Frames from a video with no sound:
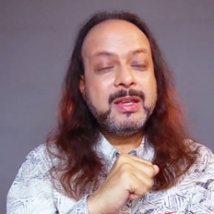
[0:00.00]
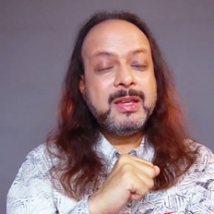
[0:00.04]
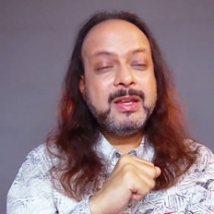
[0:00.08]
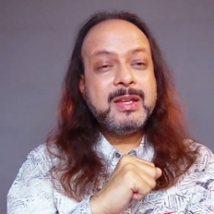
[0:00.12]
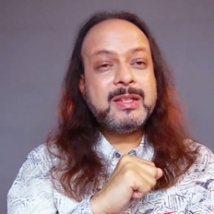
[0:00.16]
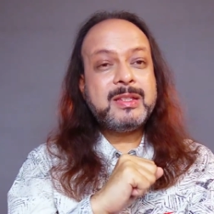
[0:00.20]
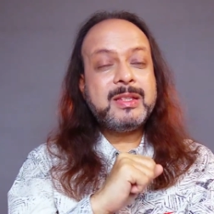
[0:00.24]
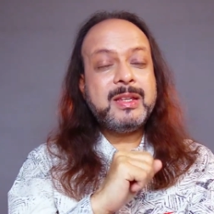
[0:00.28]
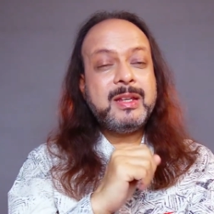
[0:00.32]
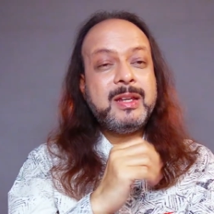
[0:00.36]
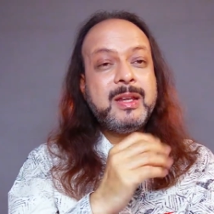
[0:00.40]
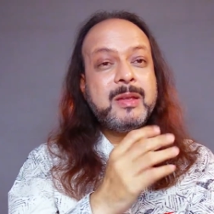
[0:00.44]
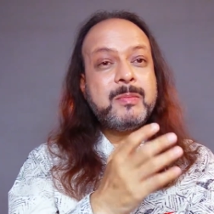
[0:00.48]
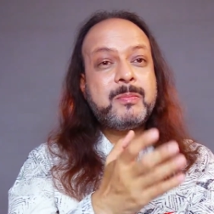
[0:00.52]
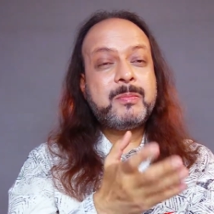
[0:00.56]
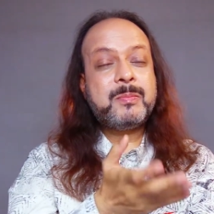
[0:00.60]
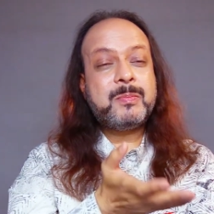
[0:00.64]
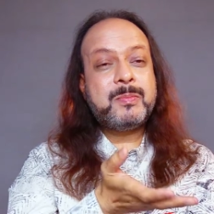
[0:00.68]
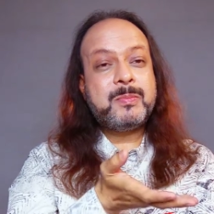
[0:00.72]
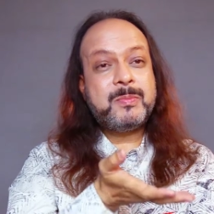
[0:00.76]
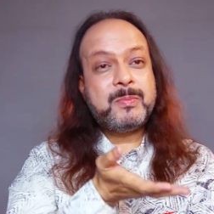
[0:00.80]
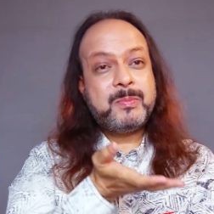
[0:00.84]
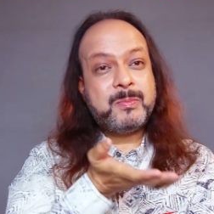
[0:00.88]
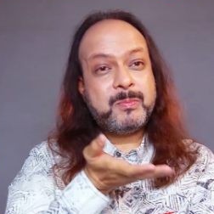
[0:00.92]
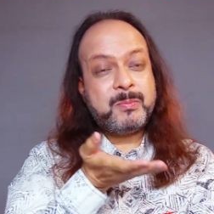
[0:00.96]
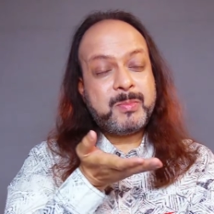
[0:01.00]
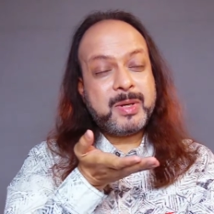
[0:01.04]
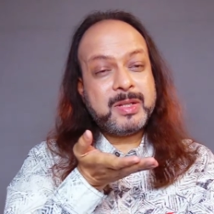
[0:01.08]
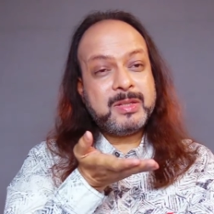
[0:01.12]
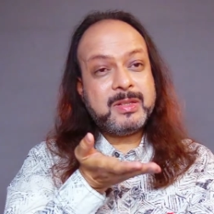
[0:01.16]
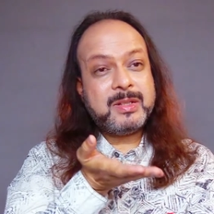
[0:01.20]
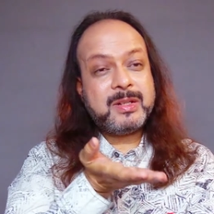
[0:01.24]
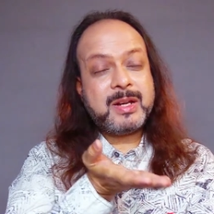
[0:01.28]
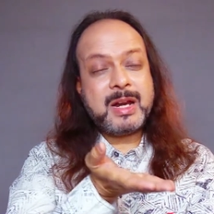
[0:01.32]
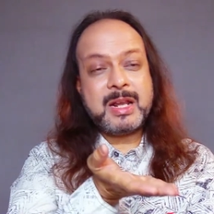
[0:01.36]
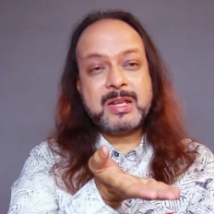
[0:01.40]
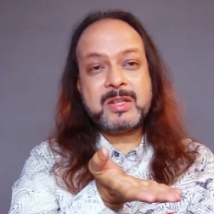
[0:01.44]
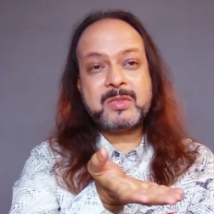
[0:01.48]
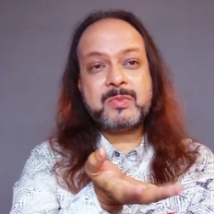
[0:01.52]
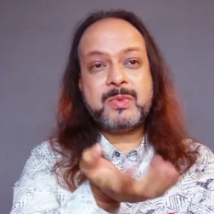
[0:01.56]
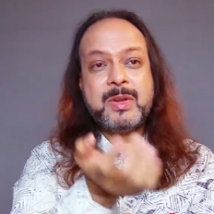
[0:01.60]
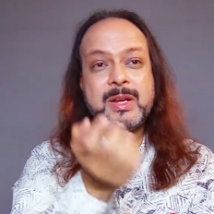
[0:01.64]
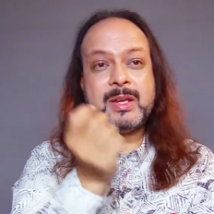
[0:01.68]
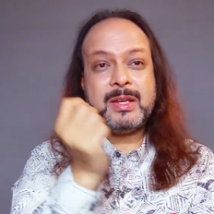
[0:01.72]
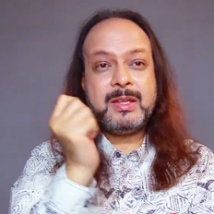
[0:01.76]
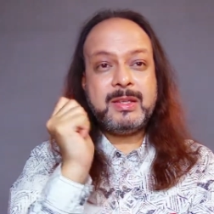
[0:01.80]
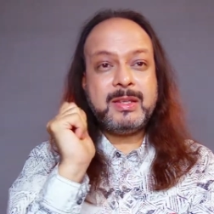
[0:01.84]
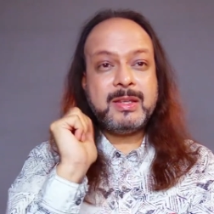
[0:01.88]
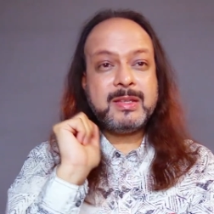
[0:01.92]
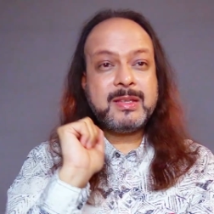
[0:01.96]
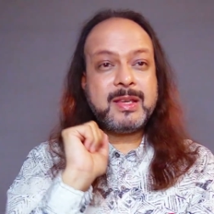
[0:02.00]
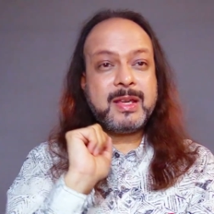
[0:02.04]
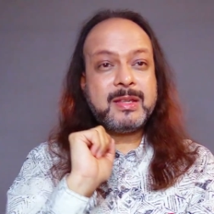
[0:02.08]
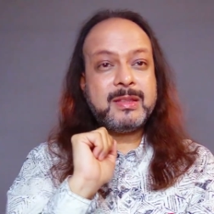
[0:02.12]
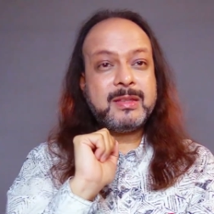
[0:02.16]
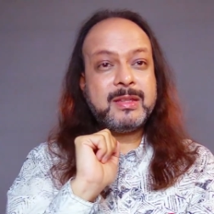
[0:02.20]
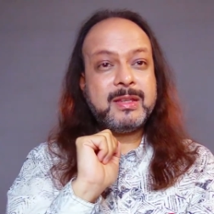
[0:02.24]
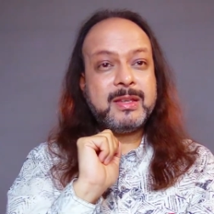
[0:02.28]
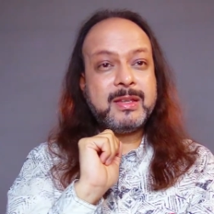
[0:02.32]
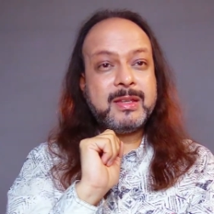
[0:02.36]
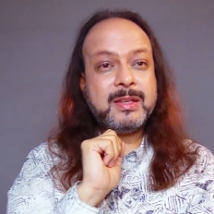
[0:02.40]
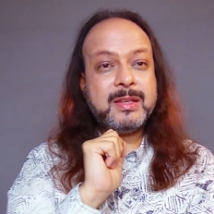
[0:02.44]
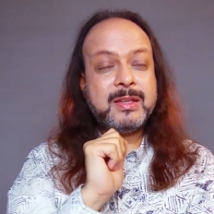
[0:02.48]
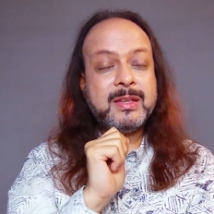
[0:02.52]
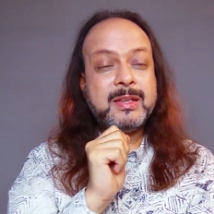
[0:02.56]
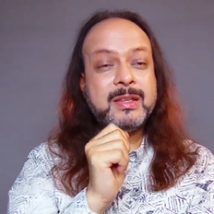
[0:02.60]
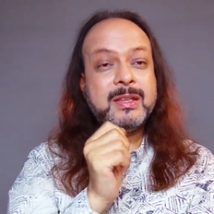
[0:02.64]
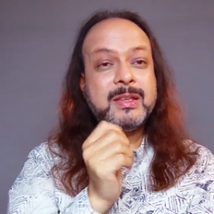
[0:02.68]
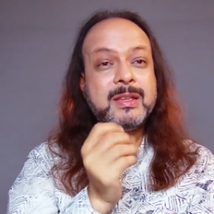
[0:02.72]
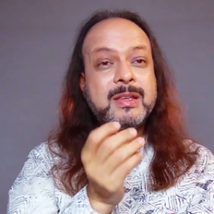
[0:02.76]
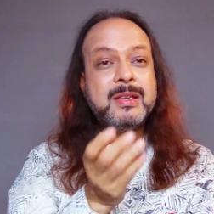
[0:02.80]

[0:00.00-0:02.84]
इसीलिए पद ट्रांसफर किए जाते हैं